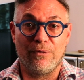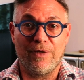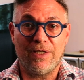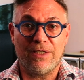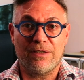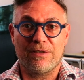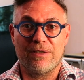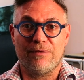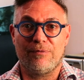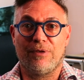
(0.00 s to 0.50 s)

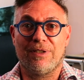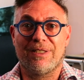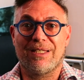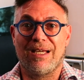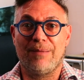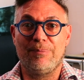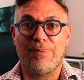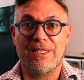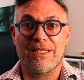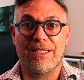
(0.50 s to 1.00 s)
verte. Ils vont
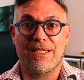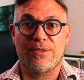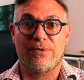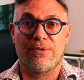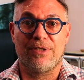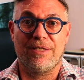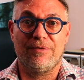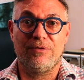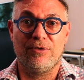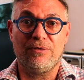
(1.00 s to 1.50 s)
être appliqués
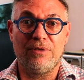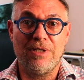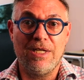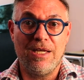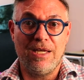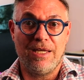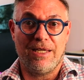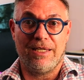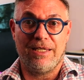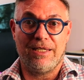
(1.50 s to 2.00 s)
sur l'avion
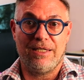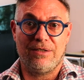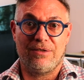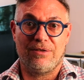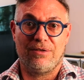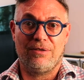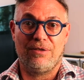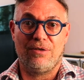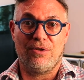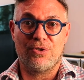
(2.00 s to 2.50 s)
et
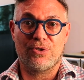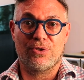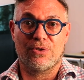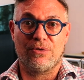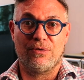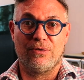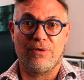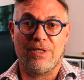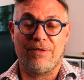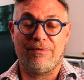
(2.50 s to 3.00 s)
euh,
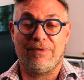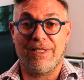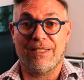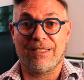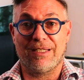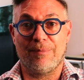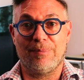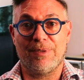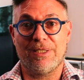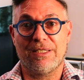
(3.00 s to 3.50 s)
lorsqu'il va
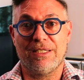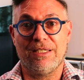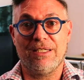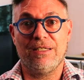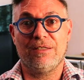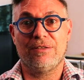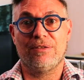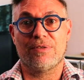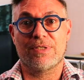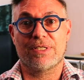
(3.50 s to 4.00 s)
être
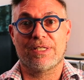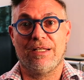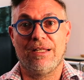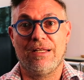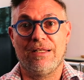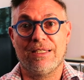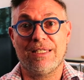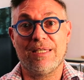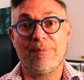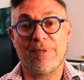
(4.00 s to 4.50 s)
appliqué, dans ce
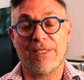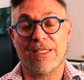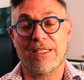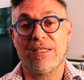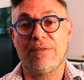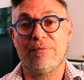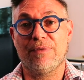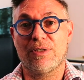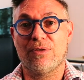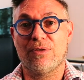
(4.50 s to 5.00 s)
cas-là, l'équipe technique va